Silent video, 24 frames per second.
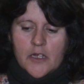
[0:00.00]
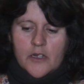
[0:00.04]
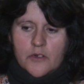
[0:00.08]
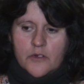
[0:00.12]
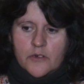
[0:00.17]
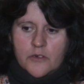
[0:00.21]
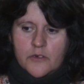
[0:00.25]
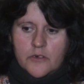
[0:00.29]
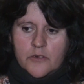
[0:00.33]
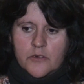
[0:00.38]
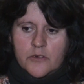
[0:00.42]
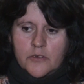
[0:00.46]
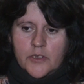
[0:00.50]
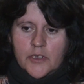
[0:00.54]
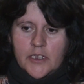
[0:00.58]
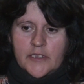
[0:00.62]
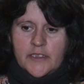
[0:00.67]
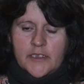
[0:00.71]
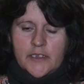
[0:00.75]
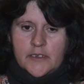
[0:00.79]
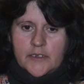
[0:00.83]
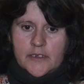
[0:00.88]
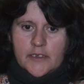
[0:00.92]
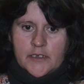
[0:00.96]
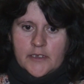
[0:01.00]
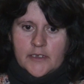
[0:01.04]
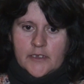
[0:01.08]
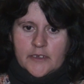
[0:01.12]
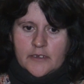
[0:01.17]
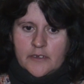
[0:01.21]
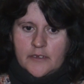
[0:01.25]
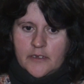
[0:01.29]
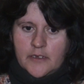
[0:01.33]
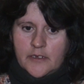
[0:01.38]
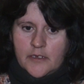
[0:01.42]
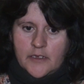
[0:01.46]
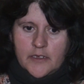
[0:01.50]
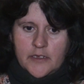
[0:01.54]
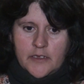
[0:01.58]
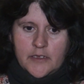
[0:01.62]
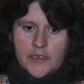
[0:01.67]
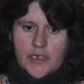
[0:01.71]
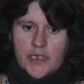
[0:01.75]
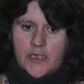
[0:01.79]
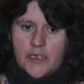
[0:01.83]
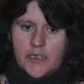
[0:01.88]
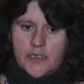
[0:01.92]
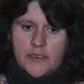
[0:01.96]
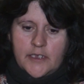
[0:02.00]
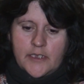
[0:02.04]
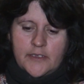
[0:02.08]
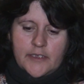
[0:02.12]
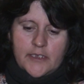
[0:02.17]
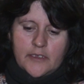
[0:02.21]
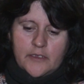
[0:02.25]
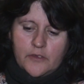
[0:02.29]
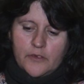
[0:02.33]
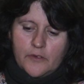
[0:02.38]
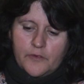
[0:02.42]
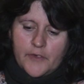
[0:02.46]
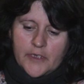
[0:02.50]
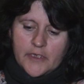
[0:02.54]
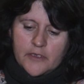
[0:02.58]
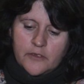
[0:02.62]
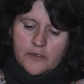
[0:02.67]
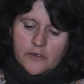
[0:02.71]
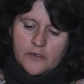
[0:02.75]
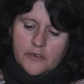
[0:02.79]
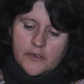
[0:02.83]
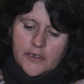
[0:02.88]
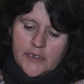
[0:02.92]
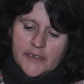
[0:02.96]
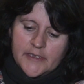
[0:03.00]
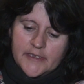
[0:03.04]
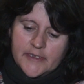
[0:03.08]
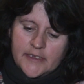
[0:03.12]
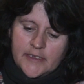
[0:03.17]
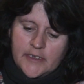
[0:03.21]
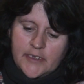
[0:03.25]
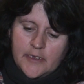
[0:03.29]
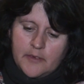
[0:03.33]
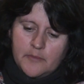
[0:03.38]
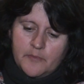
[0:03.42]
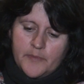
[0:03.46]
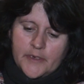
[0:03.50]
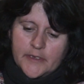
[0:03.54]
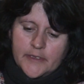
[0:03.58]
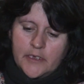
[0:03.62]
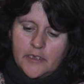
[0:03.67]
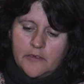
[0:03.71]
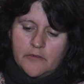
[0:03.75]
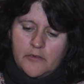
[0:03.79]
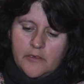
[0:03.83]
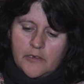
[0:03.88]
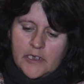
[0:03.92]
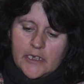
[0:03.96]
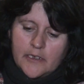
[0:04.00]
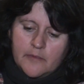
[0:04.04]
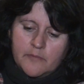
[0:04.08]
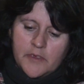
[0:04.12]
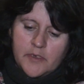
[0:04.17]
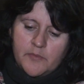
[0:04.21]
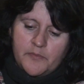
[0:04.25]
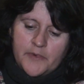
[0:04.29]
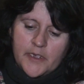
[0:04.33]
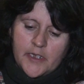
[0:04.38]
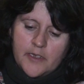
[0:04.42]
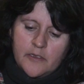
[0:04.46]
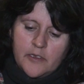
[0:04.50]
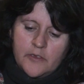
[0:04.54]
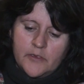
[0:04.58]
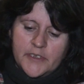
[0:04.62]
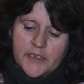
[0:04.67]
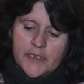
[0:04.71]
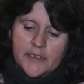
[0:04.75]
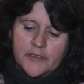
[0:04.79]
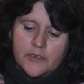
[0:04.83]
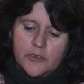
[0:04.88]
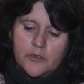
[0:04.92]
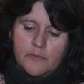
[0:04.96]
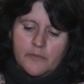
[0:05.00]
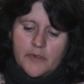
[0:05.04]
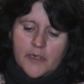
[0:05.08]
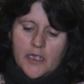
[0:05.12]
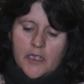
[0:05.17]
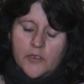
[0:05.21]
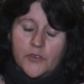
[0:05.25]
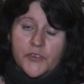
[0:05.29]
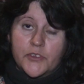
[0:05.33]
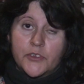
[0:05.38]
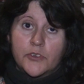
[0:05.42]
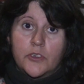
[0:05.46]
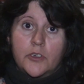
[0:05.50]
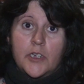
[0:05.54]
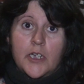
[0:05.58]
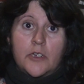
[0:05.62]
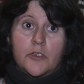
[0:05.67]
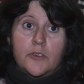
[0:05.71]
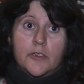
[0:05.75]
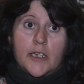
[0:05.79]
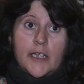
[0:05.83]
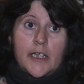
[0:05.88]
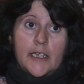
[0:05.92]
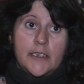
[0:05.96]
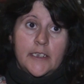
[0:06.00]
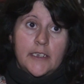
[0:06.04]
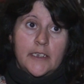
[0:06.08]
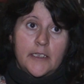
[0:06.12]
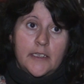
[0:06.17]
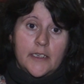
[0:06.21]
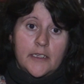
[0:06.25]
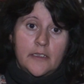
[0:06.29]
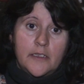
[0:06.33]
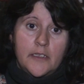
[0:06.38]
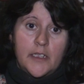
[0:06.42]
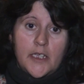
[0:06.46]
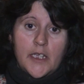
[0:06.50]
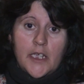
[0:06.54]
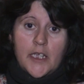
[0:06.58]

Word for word: o que tiene eh, distintos factores y en particular en mi predio se ha sembrado soja orgánica,